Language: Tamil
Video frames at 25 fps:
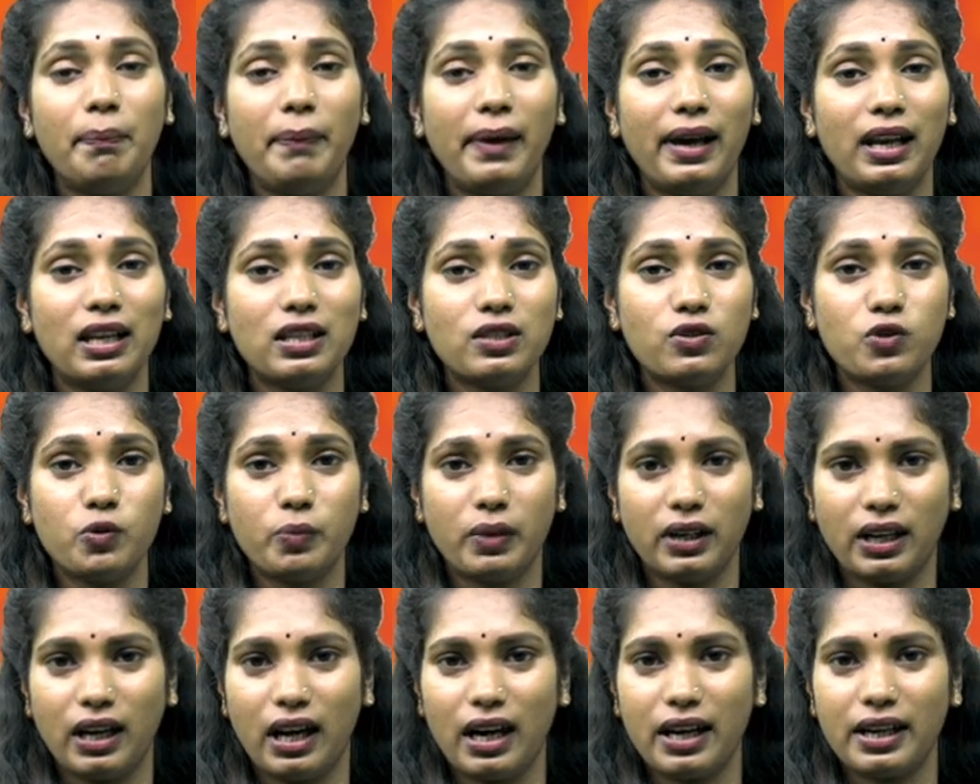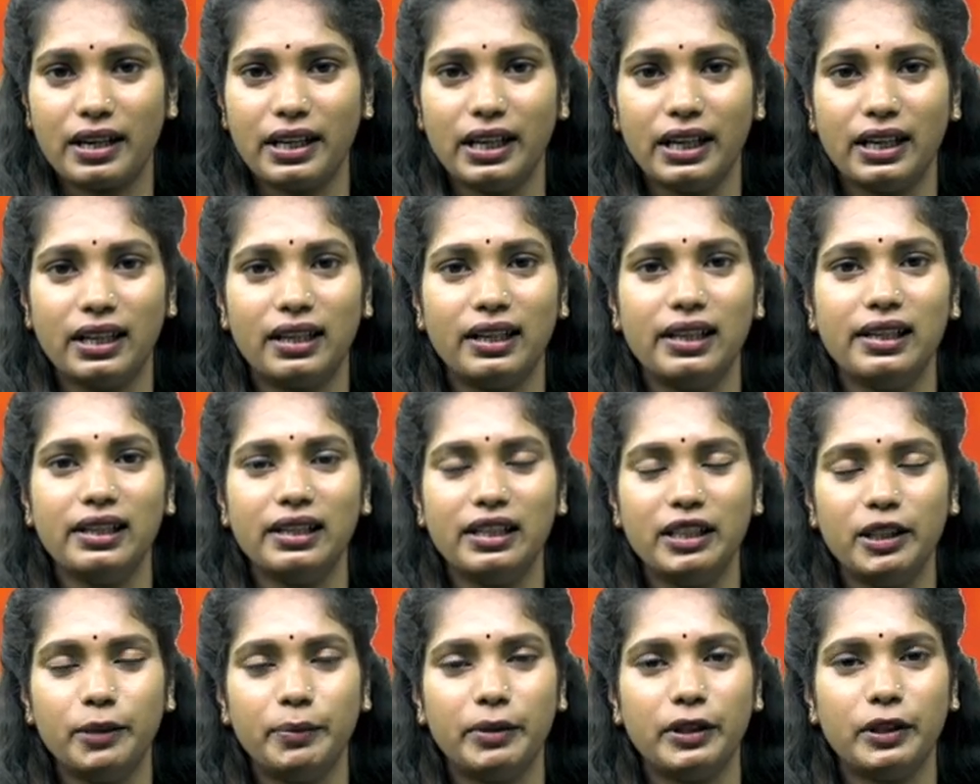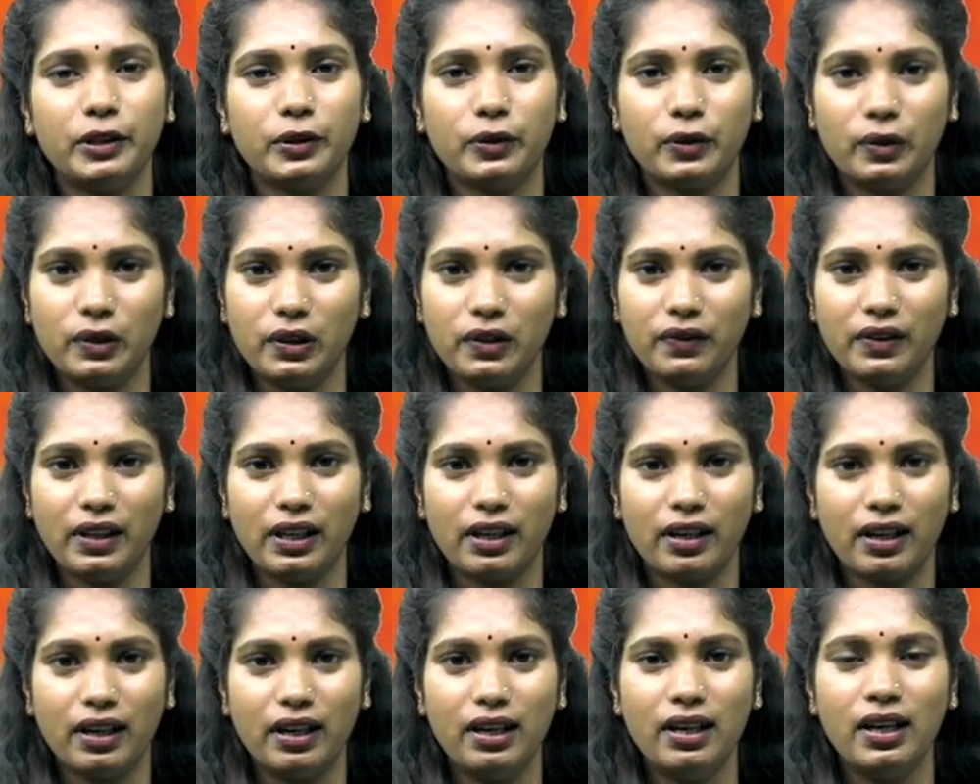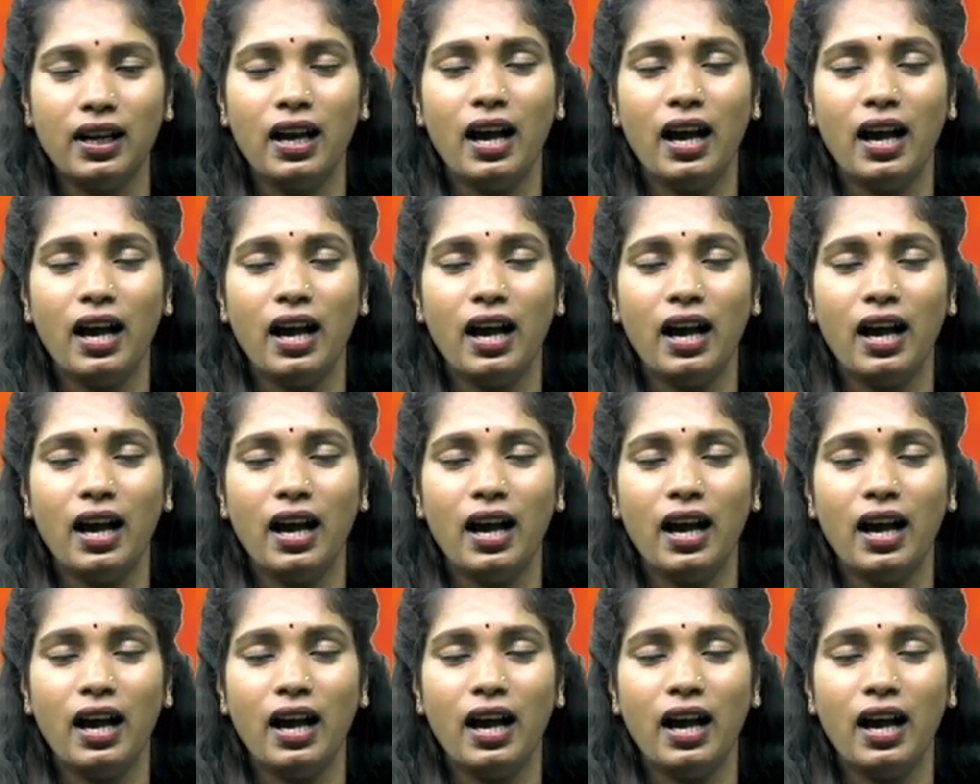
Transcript: பல சுப காரியங்களில் ஈடுபட்டு கொள்ளுவீர்கள்